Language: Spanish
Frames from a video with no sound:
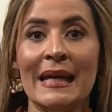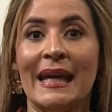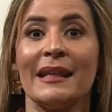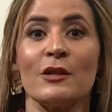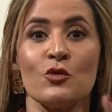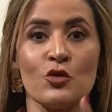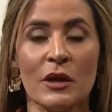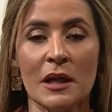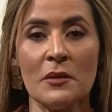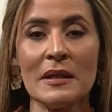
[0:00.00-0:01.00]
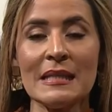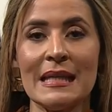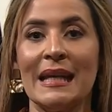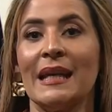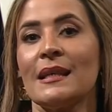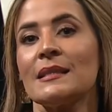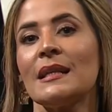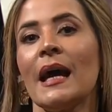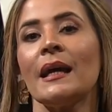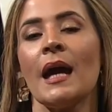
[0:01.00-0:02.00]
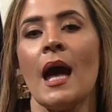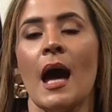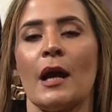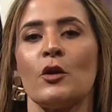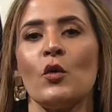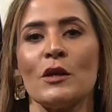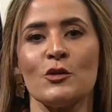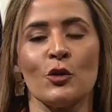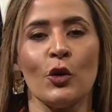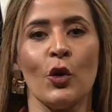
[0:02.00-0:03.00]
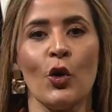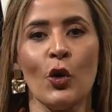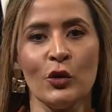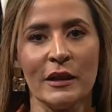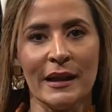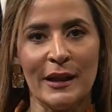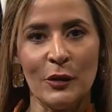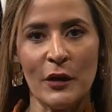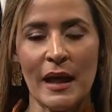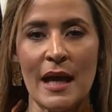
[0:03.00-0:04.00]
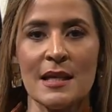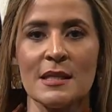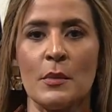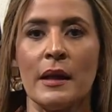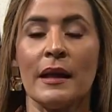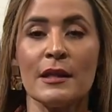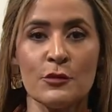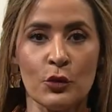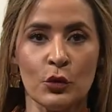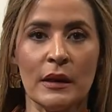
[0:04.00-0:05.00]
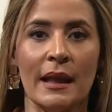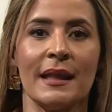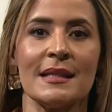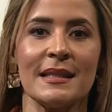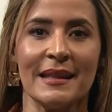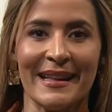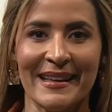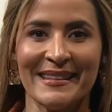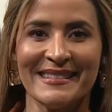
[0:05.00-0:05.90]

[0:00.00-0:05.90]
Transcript: que te suscribas, que le des like a nuestro contenido de cada semana. Disfruta de esta entrega.